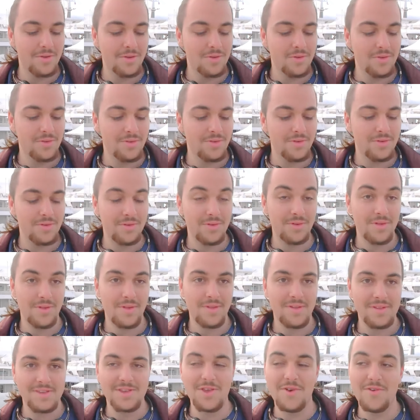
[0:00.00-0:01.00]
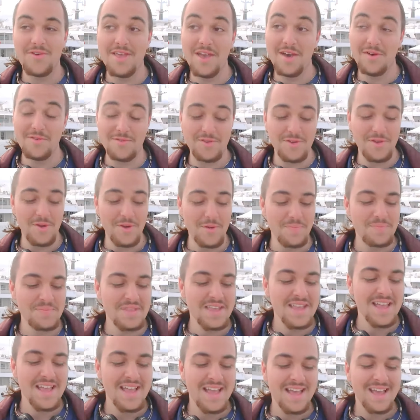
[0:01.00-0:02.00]
il devient vieux. Il devient vieux.
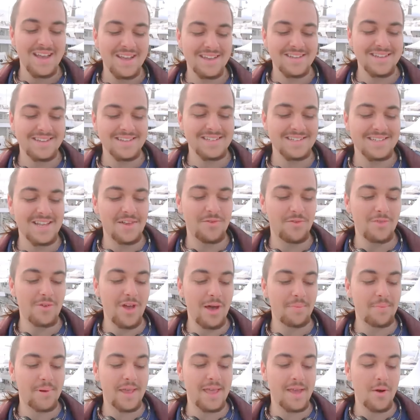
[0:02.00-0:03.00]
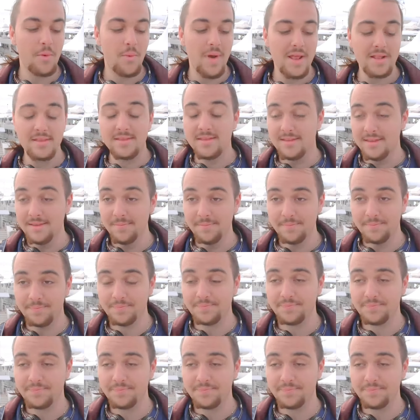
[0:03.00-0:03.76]
J'ai vu après Weldy,